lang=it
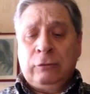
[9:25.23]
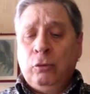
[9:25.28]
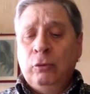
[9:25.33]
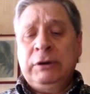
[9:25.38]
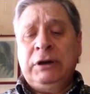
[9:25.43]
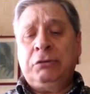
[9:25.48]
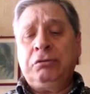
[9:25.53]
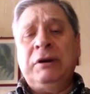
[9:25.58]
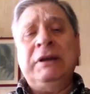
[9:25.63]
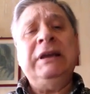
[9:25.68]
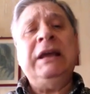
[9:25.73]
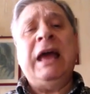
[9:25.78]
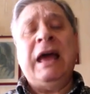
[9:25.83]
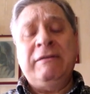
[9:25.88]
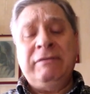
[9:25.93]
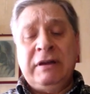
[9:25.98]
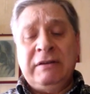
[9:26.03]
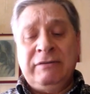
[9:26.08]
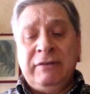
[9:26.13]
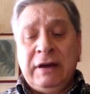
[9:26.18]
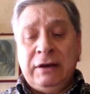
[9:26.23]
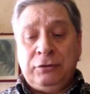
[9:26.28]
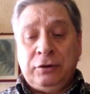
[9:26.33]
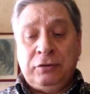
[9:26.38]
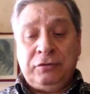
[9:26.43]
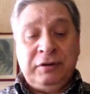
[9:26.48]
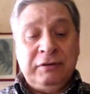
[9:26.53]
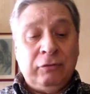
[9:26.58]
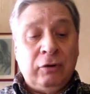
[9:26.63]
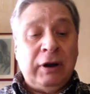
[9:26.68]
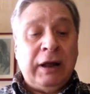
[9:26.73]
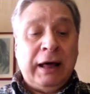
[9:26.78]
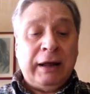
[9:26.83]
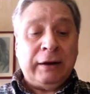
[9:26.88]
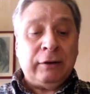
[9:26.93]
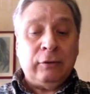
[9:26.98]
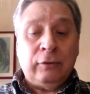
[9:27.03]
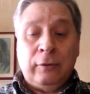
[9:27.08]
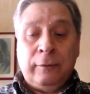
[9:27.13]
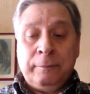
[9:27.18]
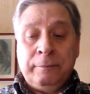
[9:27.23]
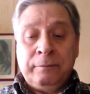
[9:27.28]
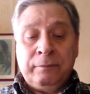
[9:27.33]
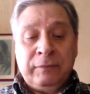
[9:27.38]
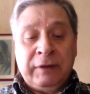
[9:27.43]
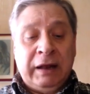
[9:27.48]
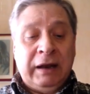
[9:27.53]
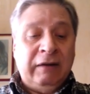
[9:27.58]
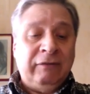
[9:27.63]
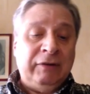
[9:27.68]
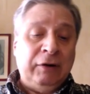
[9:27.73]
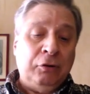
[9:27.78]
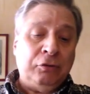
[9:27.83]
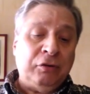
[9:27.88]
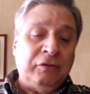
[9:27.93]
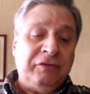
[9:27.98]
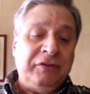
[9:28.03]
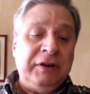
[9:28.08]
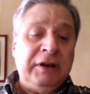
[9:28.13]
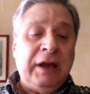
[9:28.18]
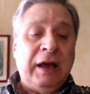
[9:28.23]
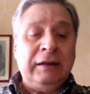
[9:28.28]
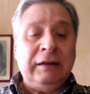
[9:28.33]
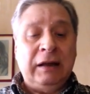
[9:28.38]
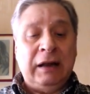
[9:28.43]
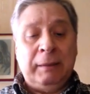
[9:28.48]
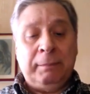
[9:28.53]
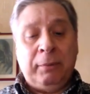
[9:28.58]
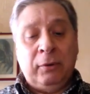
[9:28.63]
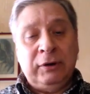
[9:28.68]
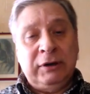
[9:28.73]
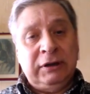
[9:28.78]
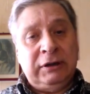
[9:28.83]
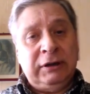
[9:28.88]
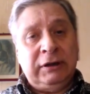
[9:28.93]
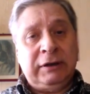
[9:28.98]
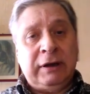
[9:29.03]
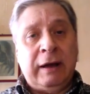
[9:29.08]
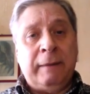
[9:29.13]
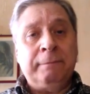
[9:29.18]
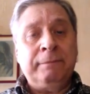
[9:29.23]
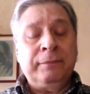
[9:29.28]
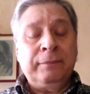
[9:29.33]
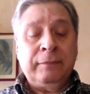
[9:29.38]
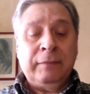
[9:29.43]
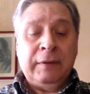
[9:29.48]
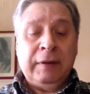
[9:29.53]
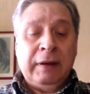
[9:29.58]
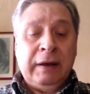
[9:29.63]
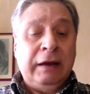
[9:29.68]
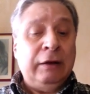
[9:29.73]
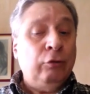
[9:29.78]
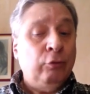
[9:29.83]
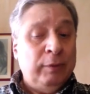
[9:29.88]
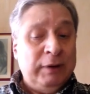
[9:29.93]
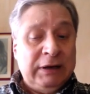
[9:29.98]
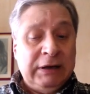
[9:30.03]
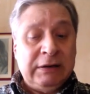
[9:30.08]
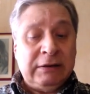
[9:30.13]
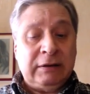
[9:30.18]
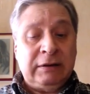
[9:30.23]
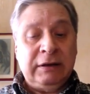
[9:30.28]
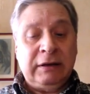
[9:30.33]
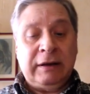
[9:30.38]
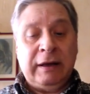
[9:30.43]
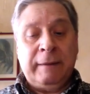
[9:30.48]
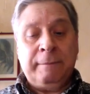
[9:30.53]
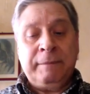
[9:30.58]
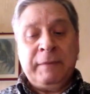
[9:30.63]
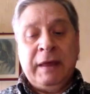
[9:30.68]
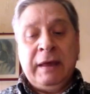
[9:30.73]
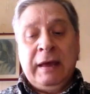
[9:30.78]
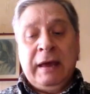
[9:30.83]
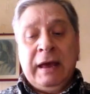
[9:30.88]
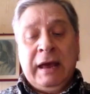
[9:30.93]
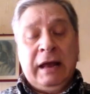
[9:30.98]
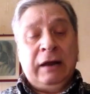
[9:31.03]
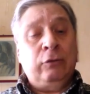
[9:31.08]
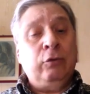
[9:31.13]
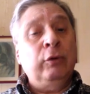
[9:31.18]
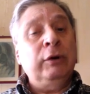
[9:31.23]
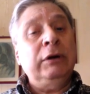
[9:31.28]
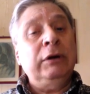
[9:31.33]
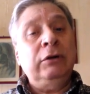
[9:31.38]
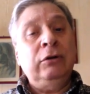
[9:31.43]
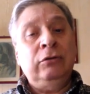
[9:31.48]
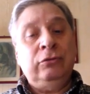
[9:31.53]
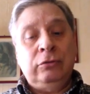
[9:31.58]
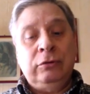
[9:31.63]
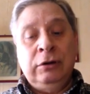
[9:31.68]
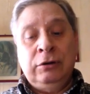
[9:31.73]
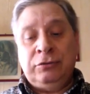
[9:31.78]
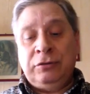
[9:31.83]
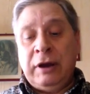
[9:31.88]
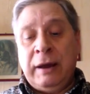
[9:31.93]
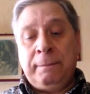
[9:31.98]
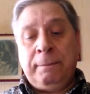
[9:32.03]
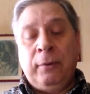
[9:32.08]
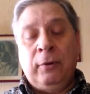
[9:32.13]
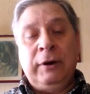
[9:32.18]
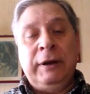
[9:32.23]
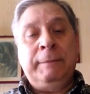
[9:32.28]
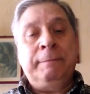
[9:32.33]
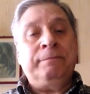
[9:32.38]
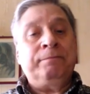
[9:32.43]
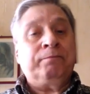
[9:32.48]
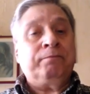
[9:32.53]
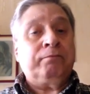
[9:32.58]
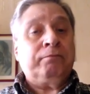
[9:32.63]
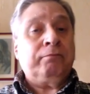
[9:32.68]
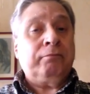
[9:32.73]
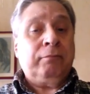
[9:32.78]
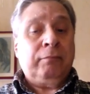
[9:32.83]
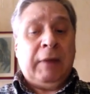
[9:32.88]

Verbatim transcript: Alcuni suoi allievi invece scivolarono nella filosofia e nella politica illuministiche e alcuni discepoli,